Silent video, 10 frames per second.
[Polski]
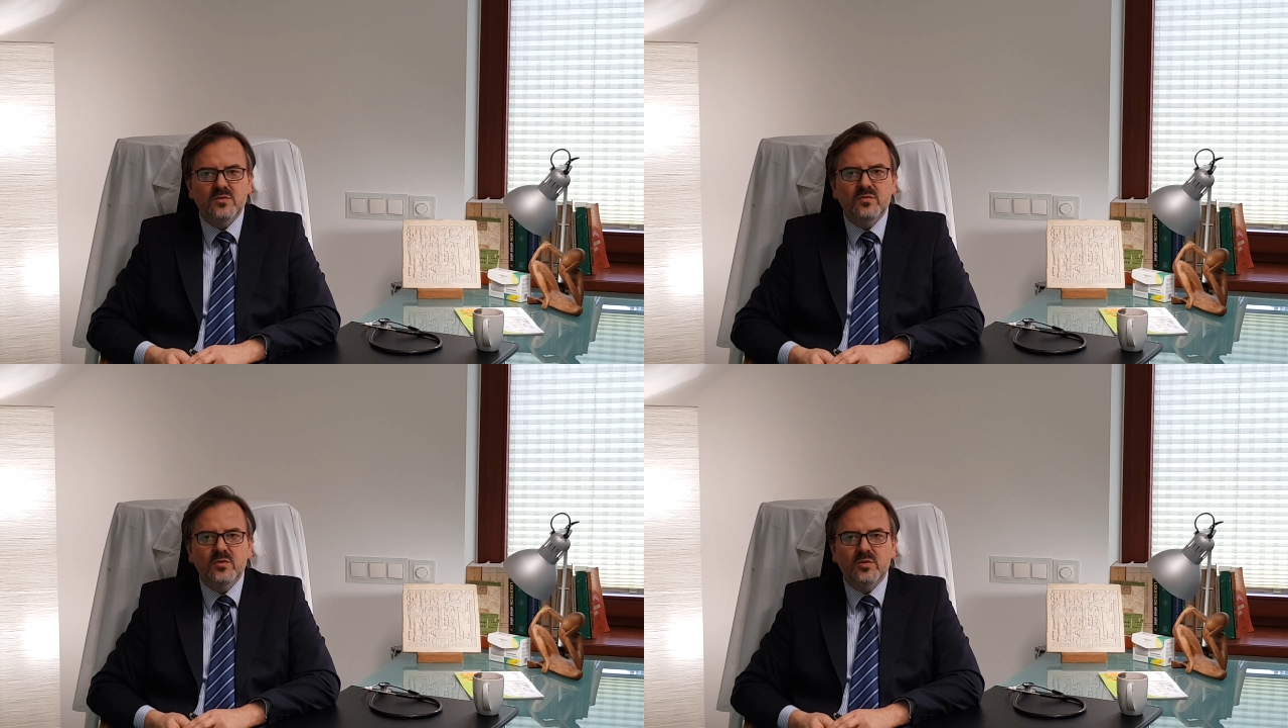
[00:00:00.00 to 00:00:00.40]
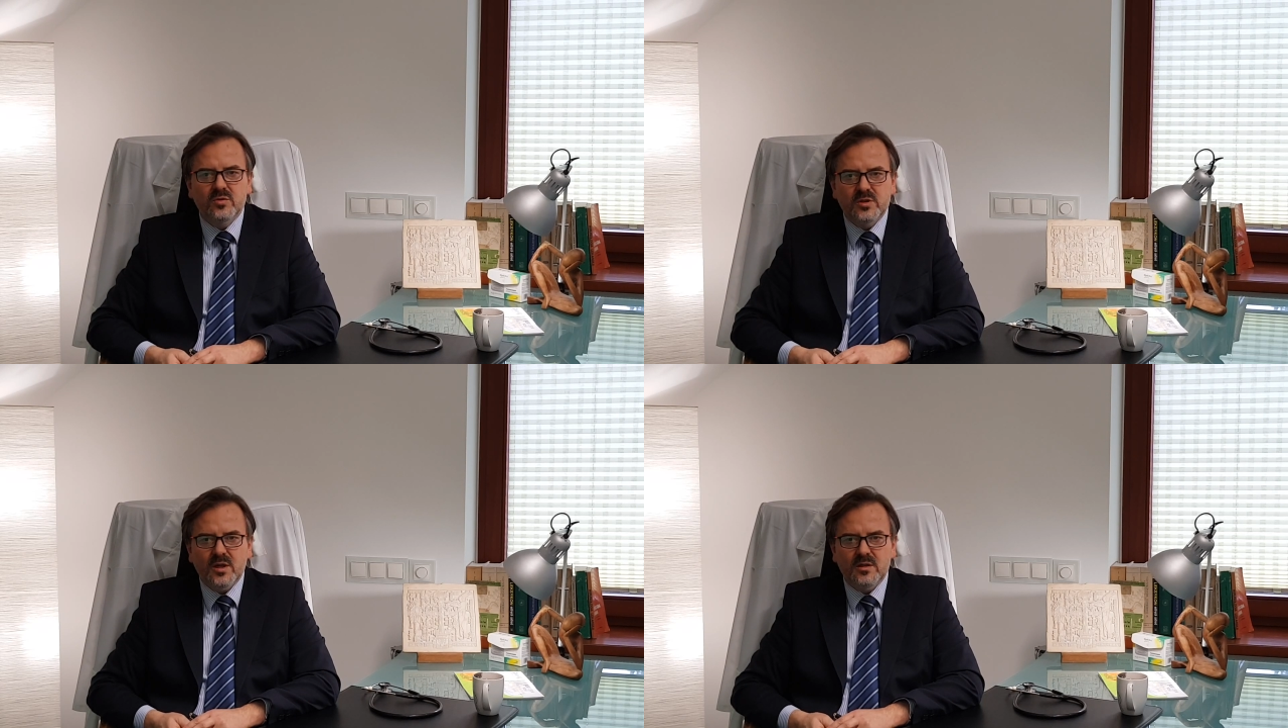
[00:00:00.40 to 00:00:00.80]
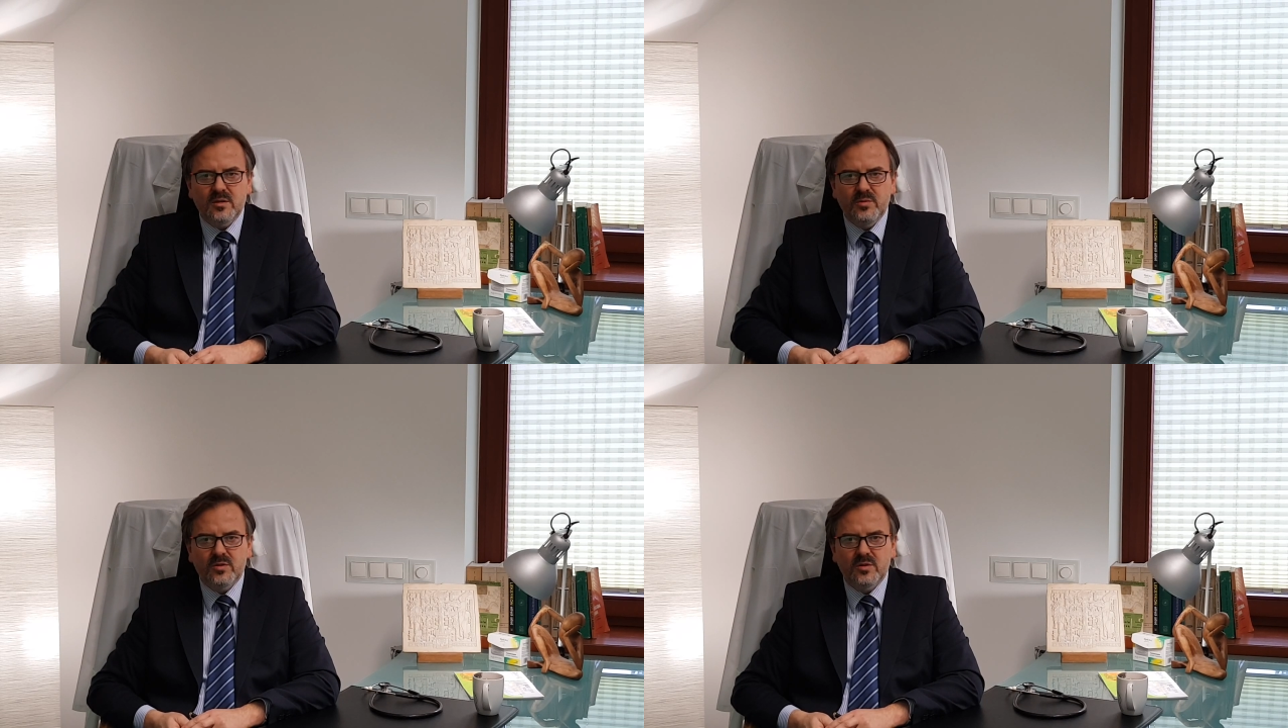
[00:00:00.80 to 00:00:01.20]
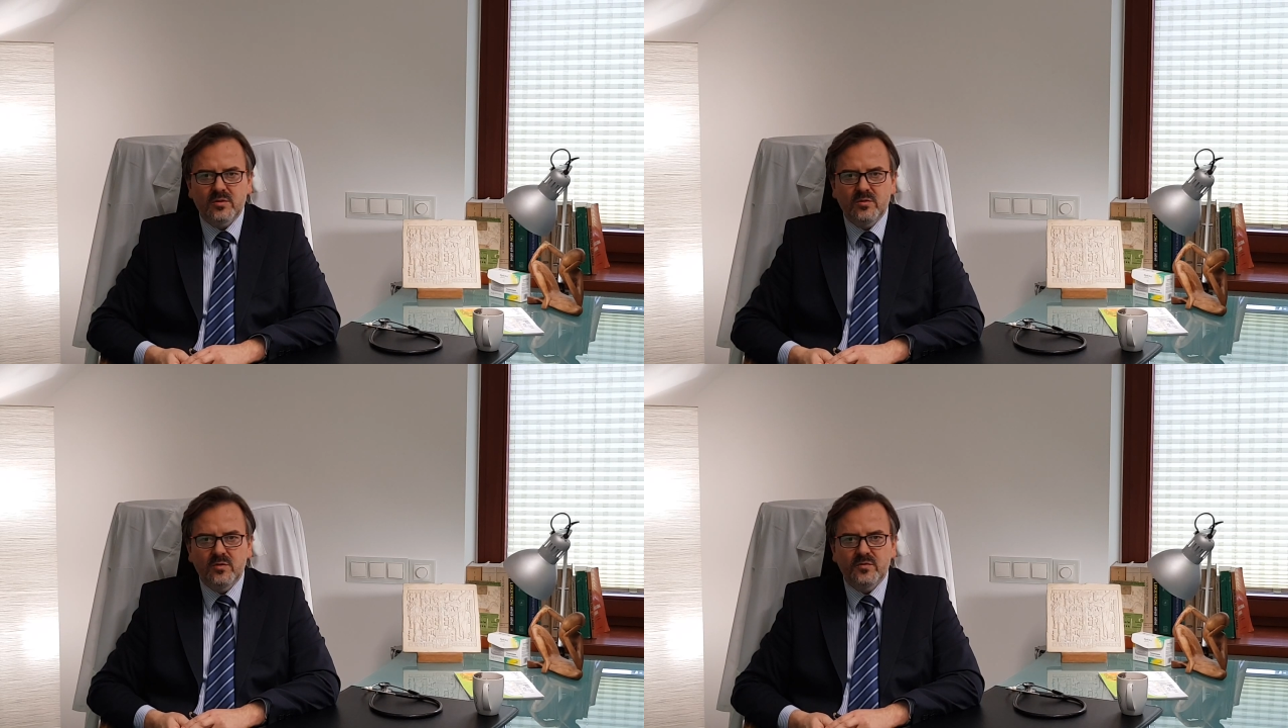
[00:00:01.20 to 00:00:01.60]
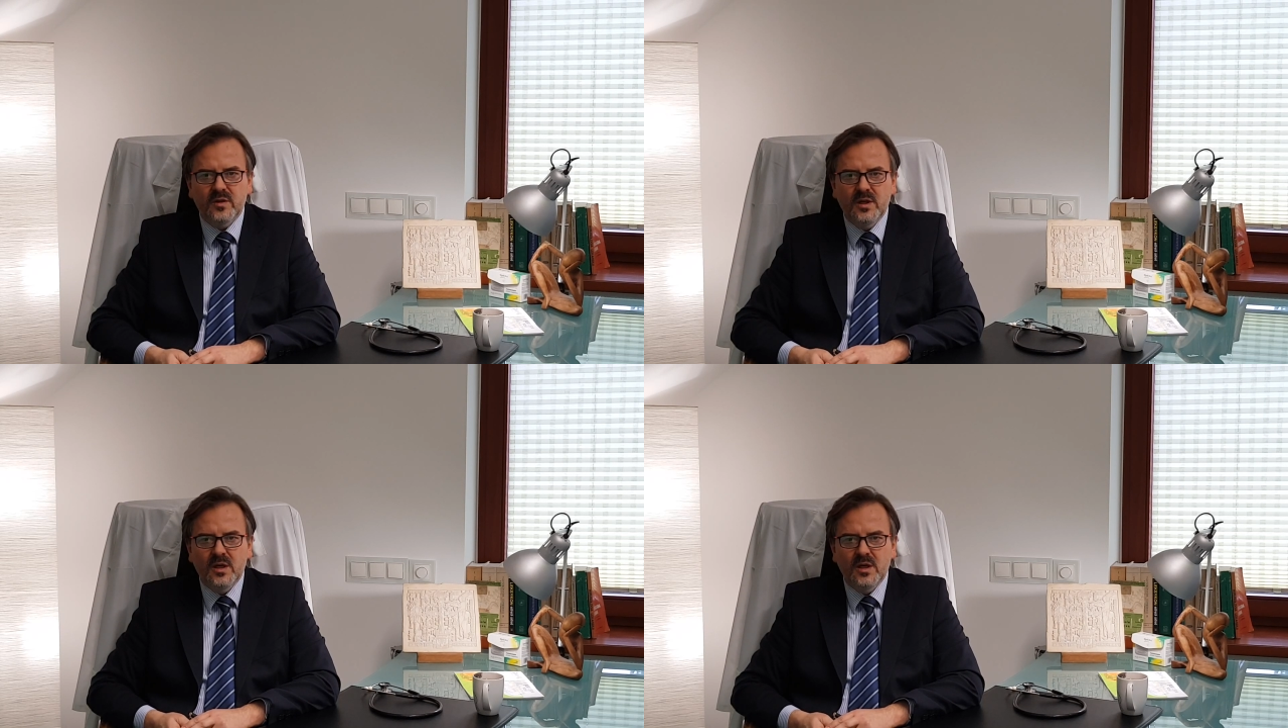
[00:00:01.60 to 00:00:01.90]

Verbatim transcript: a z dwóch różnych antybiotyków